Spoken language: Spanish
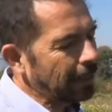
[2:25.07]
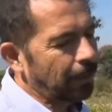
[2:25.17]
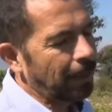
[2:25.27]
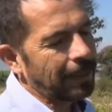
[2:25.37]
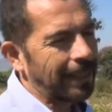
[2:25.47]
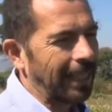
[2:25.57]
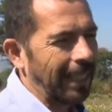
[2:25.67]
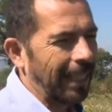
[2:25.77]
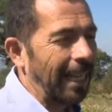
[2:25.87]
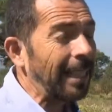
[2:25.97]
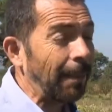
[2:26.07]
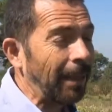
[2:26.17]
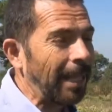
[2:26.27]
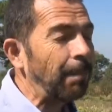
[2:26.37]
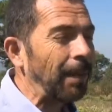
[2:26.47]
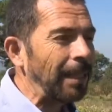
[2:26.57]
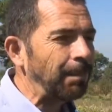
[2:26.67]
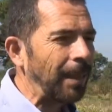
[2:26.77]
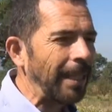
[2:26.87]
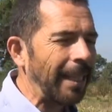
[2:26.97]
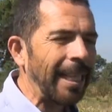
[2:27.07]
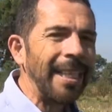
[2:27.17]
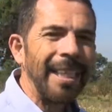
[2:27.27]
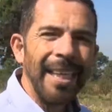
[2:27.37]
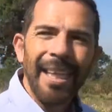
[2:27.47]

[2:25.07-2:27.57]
esto es de actividad prehispánica,